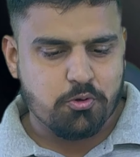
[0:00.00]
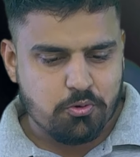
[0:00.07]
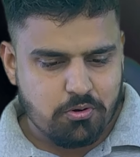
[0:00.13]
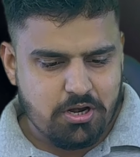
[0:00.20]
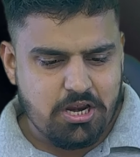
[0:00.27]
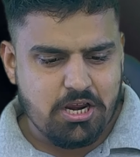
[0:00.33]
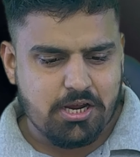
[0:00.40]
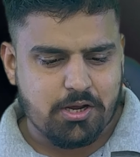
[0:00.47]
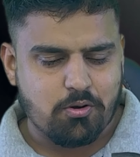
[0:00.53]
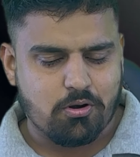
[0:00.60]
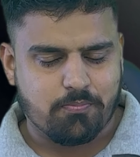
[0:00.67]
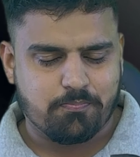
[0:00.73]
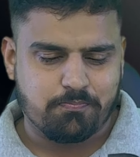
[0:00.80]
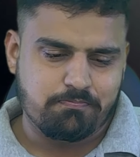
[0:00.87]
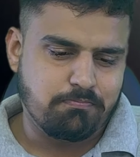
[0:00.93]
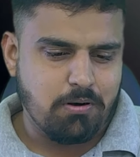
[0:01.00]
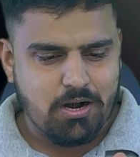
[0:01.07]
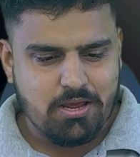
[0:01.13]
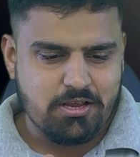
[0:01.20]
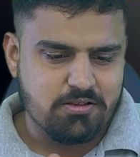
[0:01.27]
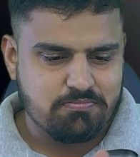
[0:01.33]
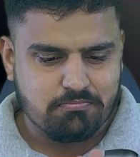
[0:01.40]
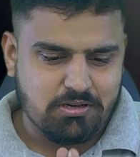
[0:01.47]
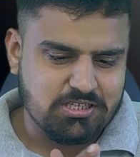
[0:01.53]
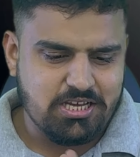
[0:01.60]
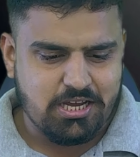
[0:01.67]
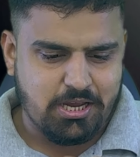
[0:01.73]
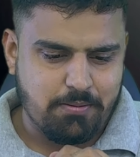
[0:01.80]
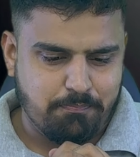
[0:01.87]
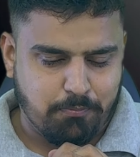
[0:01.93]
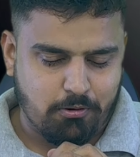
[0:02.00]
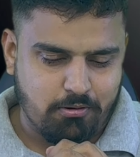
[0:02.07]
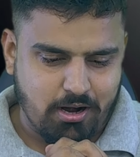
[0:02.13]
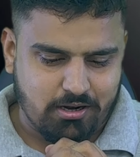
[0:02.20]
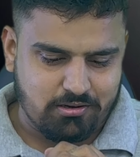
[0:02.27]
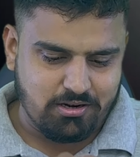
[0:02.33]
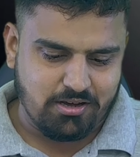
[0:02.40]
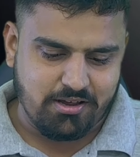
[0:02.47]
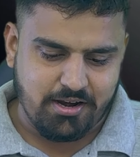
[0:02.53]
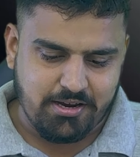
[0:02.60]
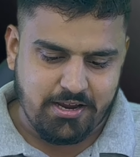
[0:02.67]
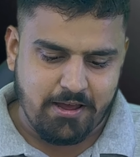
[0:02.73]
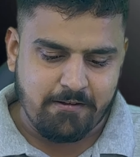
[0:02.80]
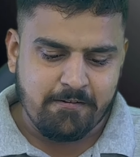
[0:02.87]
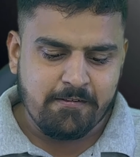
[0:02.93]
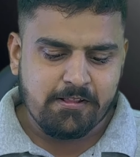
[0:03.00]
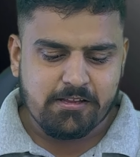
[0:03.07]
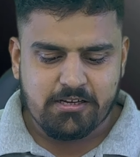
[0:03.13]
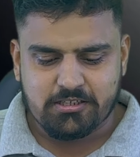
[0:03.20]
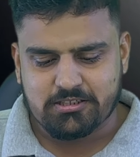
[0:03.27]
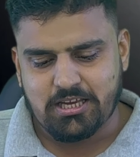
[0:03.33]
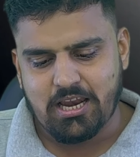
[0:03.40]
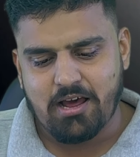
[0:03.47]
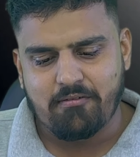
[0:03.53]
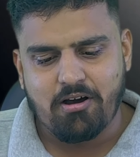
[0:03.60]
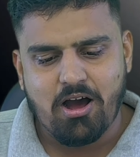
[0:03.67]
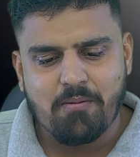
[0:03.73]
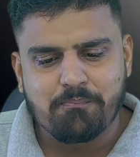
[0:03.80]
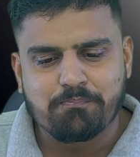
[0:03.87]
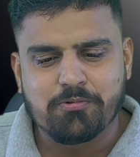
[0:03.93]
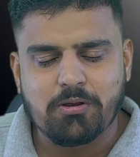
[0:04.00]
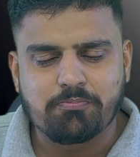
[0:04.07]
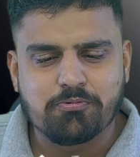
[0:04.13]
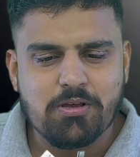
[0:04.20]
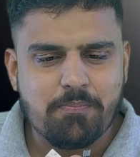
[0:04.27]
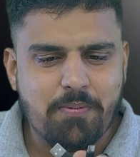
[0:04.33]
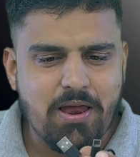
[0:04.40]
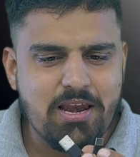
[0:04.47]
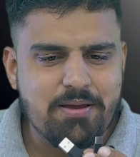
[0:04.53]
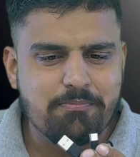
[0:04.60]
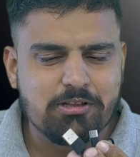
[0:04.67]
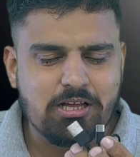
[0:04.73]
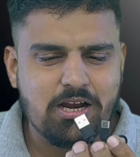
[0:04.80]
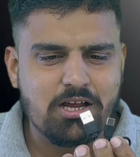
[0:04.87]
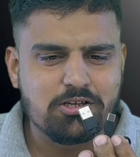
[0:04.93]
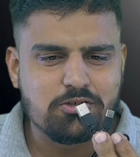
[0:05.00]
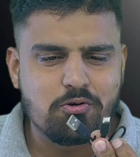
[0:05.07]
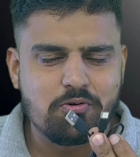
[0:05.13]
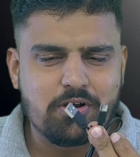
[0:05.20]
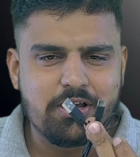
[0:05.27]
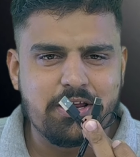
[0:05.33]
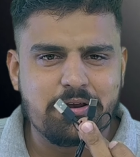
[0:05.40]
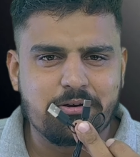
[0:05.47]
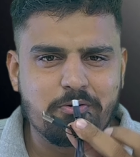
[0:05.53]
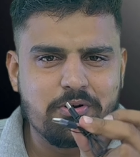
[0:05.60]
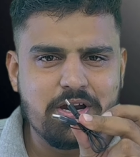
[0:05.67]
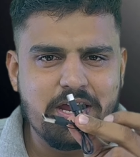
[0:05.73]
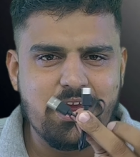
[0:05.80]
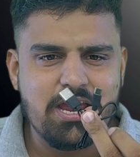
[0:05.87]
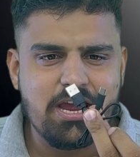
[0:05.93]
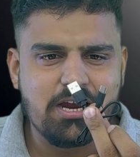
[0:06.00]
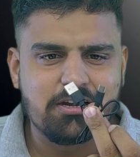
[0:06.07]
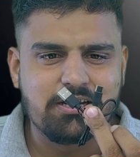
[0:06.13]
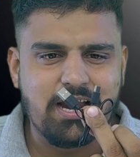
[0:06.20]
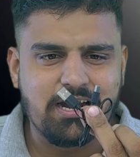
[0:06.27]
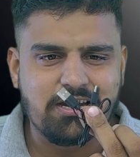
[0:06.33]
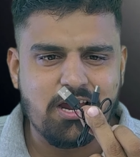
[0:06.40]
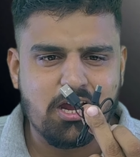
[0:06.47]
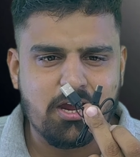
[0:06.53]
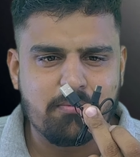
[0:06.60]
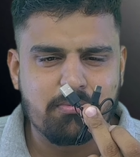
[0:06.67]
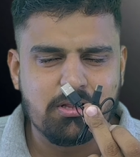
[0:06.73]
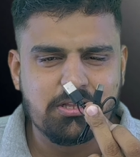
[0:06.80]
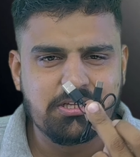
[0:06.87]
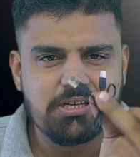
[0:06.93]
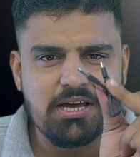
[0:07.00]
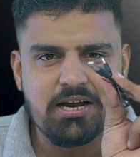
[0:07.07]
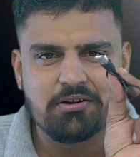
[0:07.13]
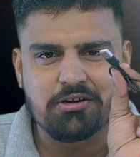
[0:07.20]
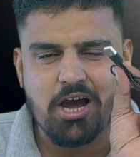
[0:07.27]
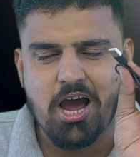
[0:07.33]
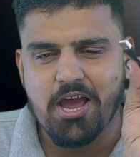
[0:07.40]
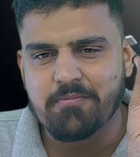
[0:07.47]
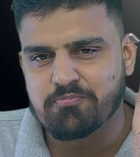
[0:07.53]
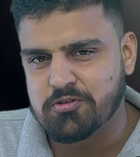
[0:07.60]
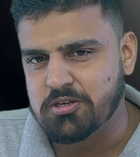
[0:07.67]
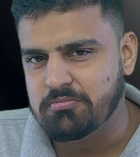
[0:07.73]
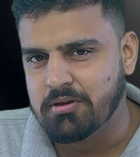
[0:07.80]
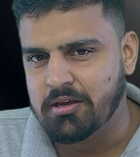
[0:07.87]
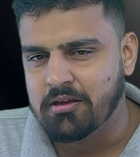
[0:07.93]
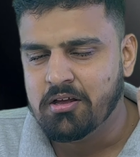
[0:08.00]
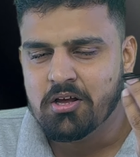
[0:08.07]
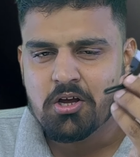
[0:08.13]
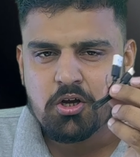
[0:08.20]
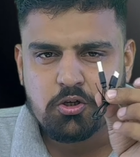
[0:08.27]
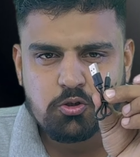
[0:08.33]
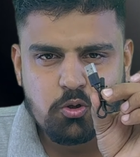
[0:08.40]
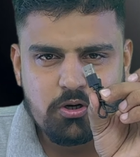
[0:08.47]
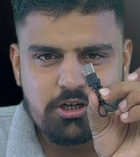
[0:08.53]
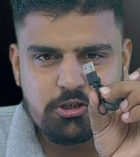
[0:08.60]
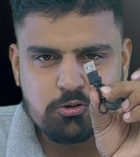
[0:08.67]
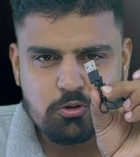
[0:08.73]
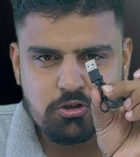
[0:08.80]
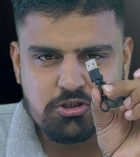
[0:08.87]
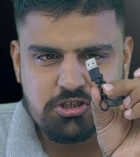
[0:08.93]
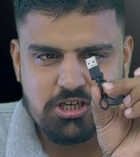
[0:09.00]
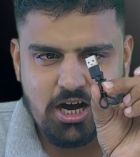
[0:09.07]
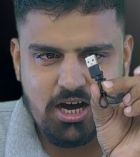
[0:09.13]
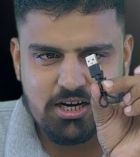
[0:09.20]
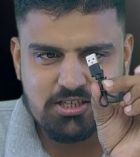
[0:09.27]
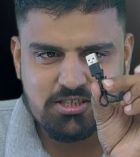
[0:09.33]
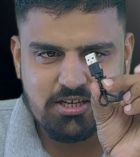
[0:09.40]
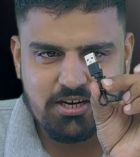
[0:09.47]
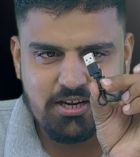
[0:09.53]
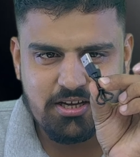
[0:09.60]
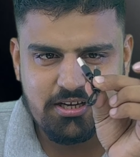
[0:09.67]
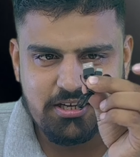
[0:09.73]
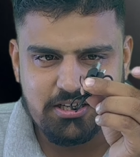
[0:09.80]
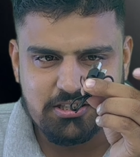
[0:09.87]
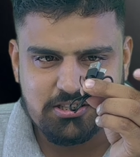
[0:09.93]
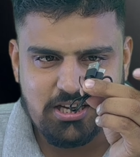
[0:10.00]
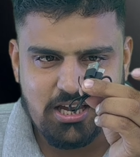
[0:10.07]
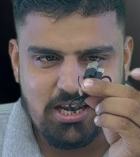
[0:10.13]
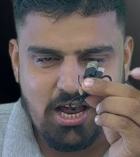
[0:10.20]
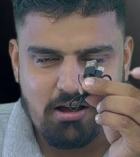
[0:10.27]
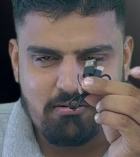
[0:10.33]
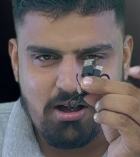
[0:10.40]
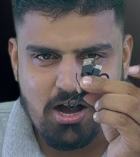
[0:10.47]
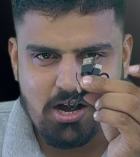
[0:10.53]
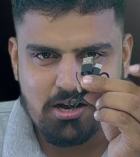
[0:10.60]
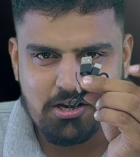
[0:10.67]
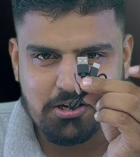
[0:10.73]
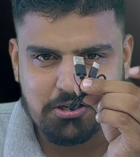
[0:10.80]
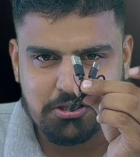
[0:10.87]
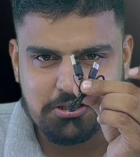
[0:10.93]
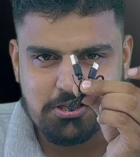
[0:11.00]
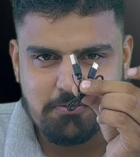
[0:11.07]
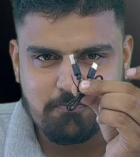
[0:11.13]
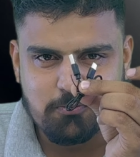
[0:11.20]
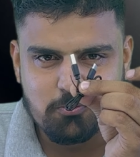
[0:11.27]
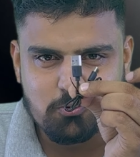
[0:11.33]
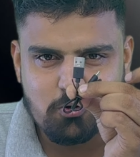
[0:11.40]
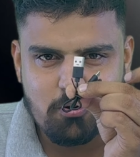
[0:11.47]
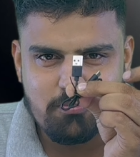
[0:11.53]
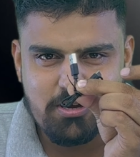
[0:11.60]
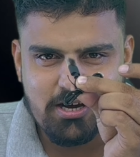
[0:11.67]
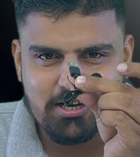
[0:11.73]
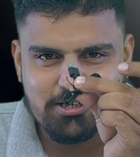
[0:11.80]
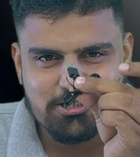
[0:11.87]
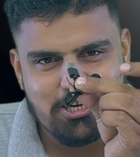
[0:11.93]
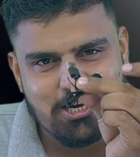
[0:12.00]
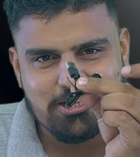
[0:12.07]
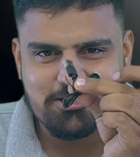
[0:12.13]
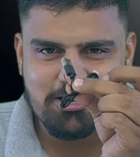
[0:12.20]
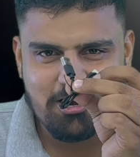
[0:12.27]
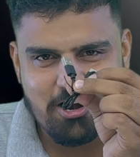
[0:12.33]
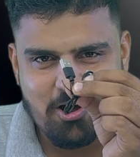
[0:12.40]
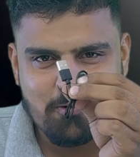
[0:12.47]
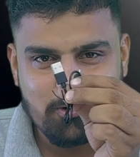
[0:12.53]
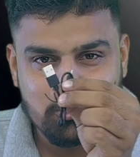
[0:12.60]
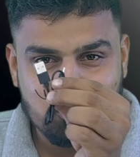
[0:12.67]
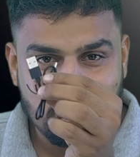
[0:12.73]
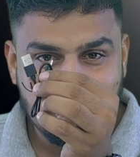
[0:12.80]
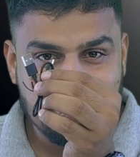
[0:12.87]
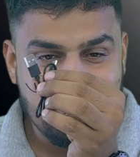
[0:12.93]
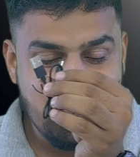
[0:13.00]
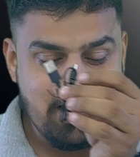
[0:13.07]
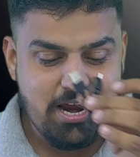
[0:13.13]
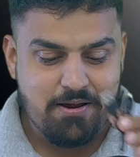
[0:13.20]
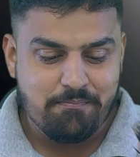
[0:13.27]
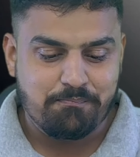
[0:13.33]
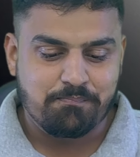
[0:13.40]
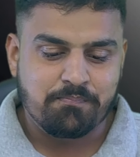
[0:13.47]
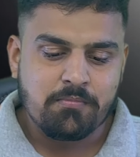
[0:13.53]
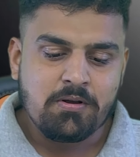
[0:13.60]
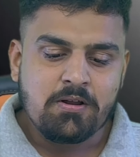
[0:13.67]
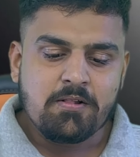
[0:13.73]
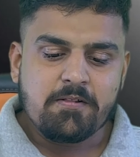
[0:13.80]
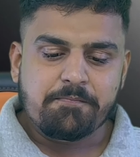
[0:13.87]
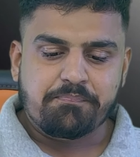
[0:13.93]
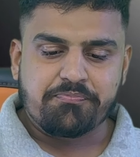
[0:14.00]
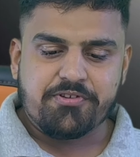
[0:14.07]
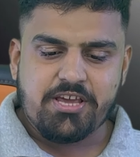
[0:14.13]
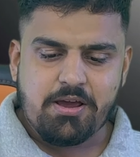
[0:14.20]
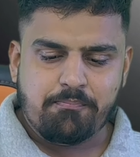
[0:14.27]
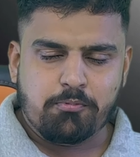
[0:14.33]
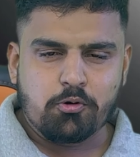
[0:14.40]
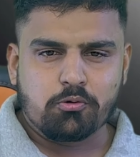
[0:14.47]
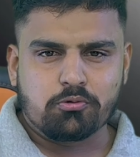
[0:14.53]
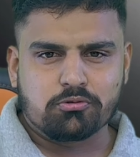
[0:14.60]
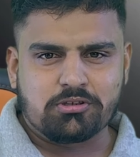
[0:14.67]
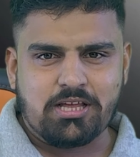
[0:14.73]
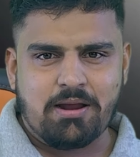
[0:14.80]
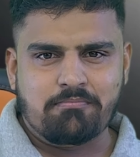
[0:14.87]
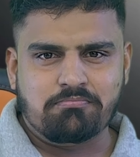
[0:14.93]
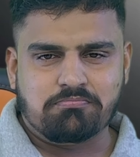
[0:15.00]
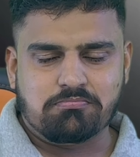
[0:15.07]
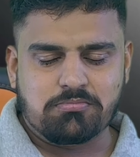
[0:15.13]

यूनिक और बड़ी मजे की प्रोडक्ट लग रही है इसके अलावा आप सबसे पहले बताना चाहूं कि इन्होंने एक डाटा केबल दी है टाइप सी में जो इसको चार्ज करेगी इसके अलावा अगर किसी फोन को भी अगर चार्ज करना हुआ तो ये ये ब्लूटूथ एम